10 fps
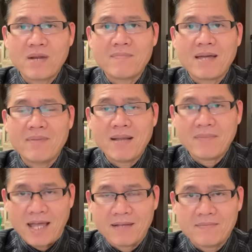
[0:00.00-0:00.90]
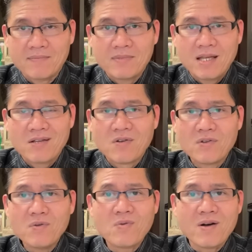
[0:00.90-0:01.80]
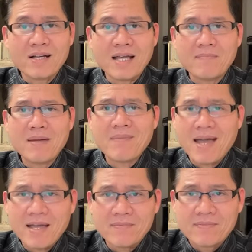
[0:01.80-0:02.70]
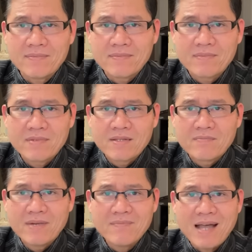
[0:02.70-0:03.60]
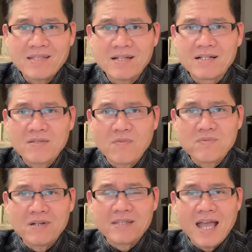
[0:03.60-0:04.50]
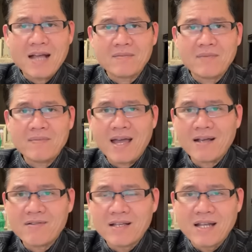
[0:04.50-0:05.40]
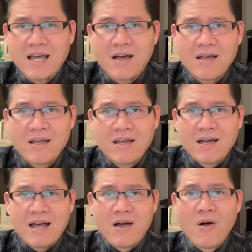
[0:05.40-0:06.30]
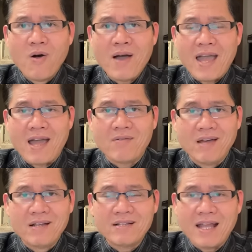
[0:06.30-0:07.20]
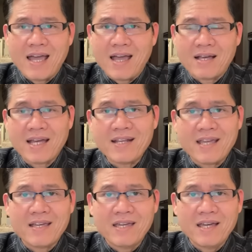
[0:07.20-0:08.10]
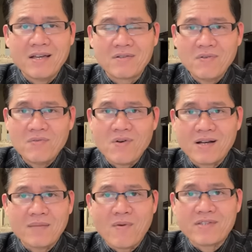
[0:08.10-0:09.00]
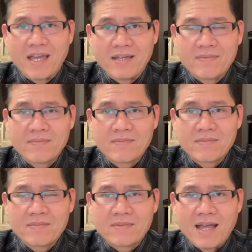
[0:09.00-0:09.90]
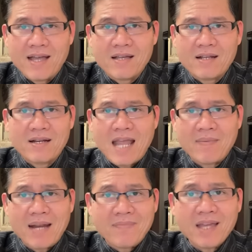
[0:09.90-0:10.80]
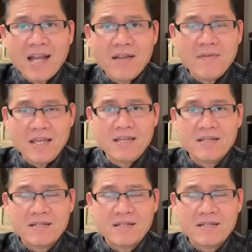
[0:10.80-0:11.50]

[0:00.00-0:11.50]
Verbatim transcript: là 75 ngàn rồi rút cuộc á, mấy má mấy má tự tung tự tác mấy má coi như là à, hô hào lên là cái này cái kia rút cuộc là bỏ chạy hả làm thì làm tới nơi luôn đi